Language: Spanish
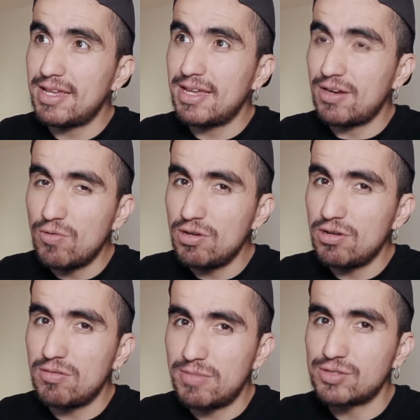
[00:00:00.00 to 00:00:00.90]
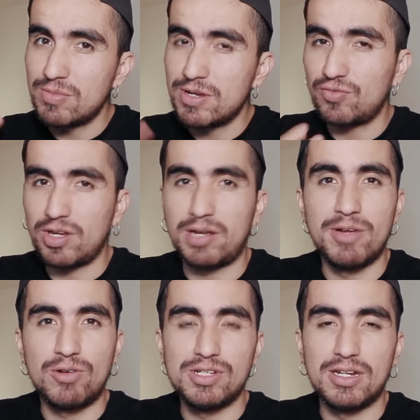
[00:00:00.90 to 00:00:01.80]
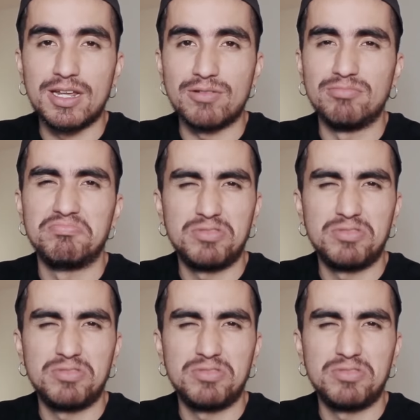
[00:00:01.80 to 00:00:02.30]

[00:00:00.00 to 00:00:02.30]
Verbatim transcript: de julio más o menos fue que me consignaron.